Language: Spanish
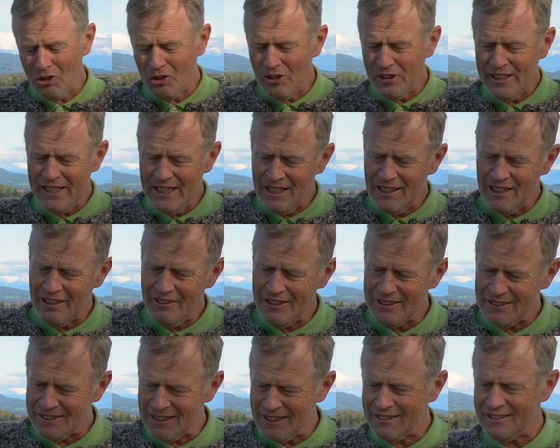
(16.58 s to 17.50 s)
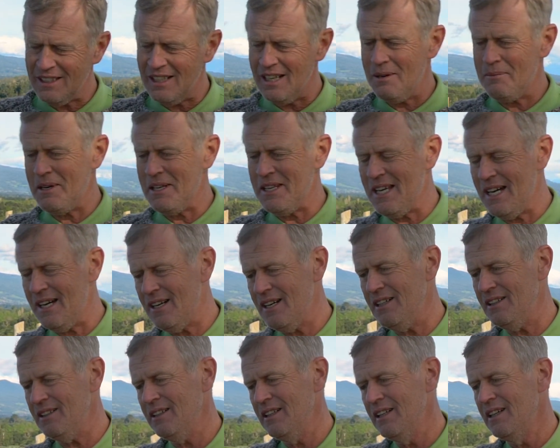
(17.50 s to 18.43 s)
los días levantarse en la
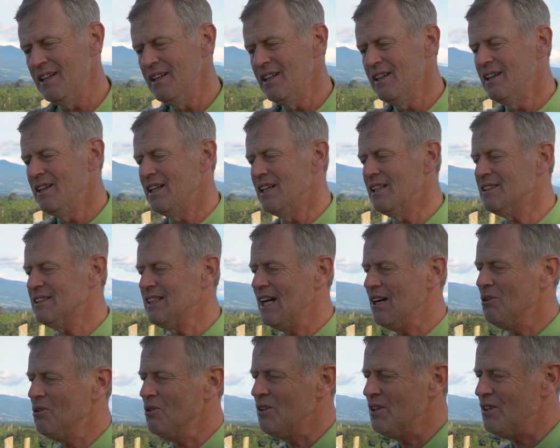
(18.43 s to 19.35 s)
mañana es algo